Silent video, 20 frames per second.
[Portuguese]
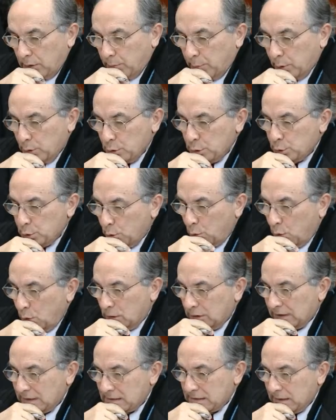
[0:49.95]
e também o
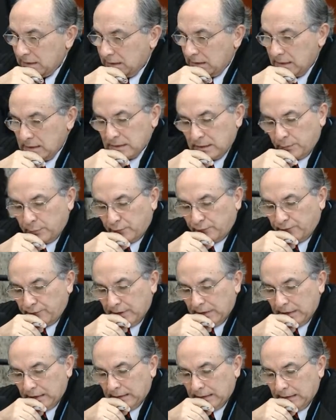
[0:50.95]
fato de o
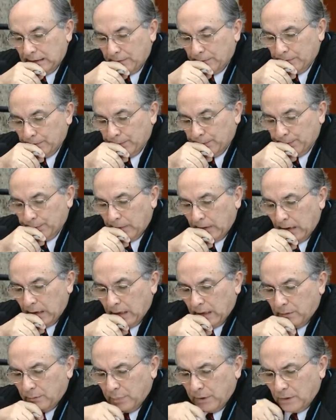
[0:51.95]
contrato prever que
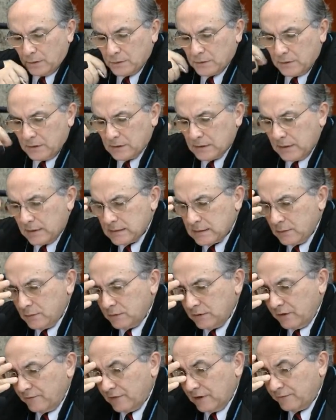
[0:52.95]
nenhuma indenização
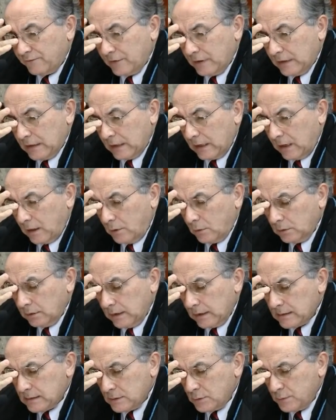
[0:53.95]
poderia ser
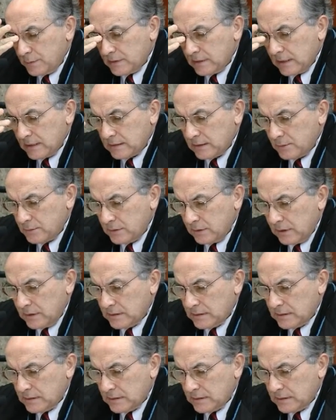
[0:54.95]
paga neste caso.